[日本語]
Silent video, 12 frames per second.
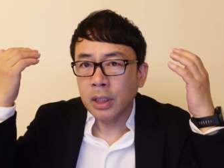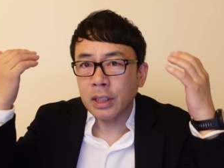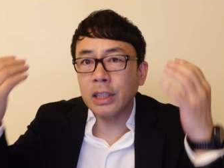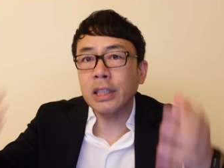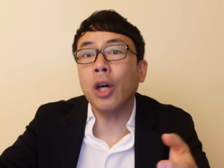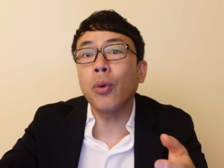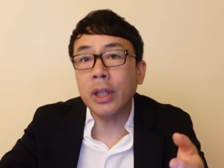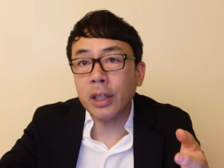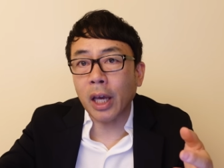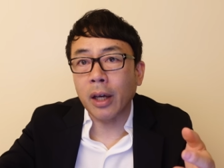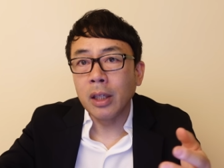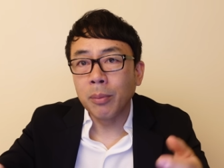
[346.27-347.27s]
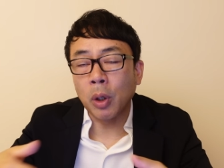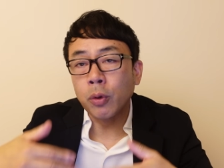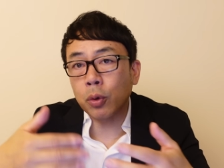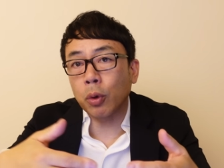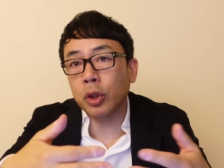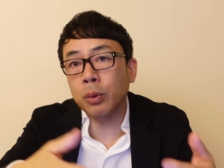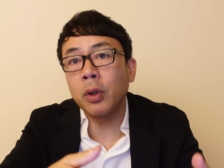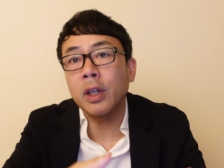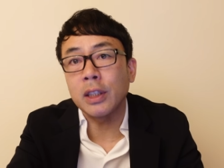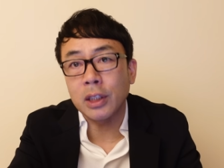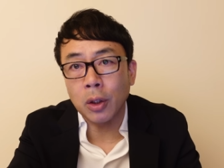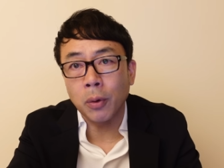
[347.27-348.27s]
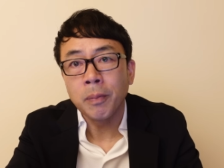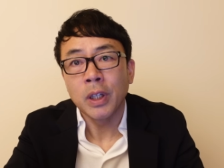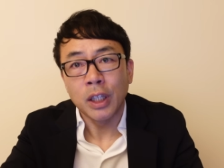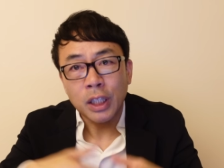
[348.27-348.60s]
震災終わって、まあ、復興進むわけですけど、